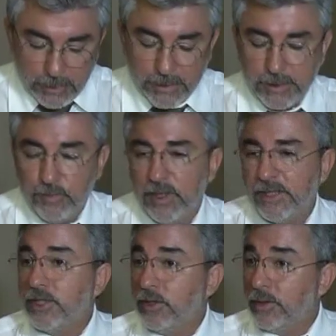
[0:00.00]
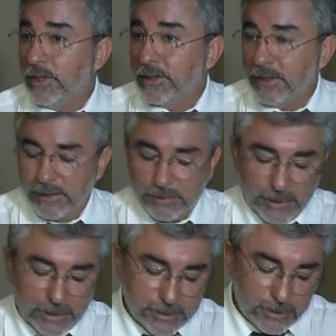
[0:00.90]
las simulaciones que se
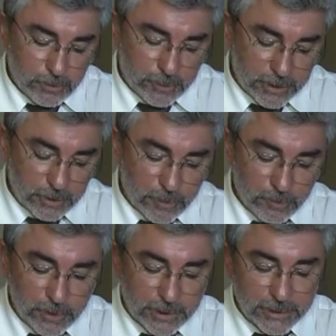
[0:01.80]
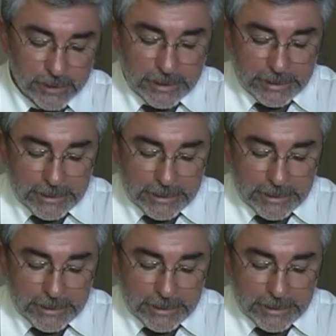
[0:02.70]
van haciendo para estas propuestas